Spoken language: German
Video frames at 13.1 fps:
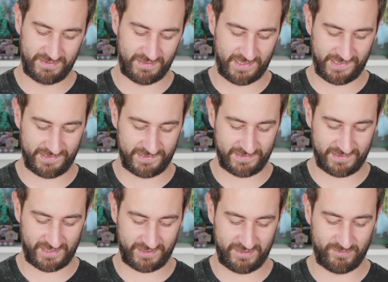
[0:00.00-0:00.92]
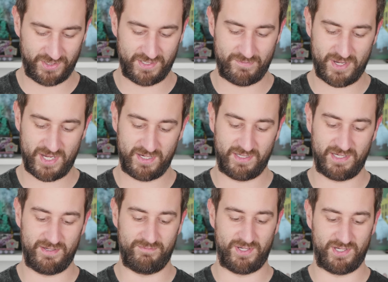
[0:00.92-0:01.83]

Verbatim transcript: die ganzen Sachen, die man da machen kann.